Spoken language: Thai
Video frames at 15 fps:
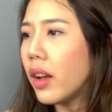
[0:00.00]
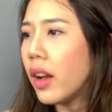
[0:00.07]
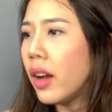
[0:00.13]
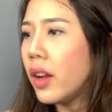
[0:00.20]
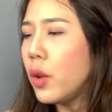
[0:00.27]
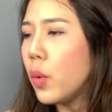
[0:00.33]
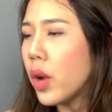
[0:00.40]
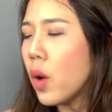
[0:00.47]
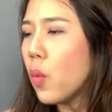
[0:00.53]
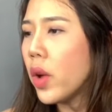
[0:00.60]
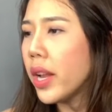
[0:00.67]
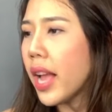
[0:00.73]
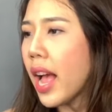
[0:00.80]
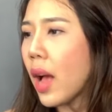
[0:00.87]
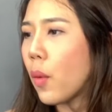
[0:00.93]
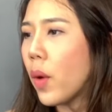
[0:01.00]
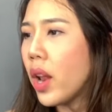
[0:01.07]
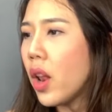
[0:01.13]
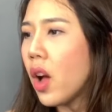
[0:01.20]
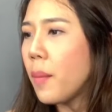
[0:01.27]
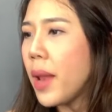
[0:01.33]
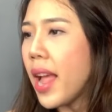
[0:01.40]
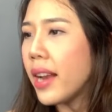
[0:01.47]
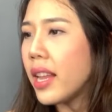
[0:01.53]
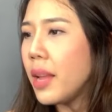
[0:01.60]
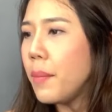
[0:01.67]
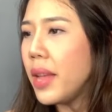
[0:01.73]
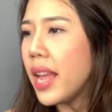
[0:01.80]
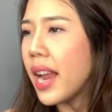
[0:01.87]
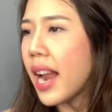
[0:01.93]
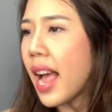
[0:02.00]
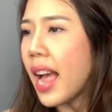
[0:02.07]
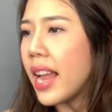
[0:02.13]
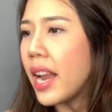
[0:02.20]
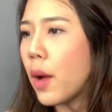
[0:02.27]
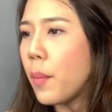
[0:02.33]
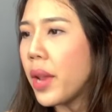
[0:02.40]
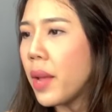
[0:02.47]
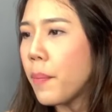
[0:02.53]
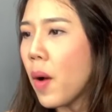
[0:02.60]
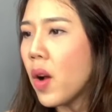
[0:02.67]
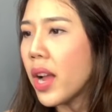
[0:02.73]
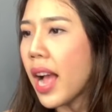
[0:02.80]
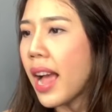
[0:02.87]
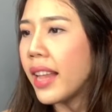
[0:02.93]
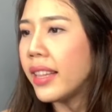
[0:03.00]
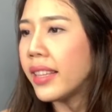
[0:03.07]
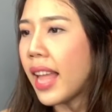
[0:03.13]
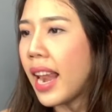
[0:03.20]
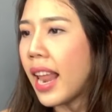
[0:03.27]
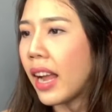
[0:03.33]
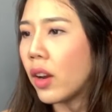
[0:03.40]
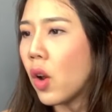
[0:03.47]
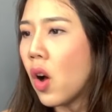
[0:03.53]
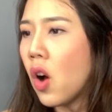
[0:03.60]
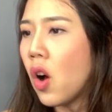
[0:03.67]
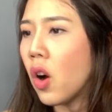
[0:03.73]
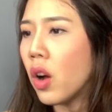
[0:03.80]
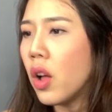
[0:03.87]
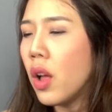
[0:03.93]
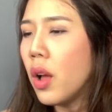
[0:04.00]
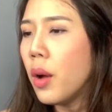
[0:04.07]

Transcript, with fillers: เออหนูกังวลค่ะว่ารอบแรกที่มีอะไรเราไม่ได้ป้องกันแต่หลังนอก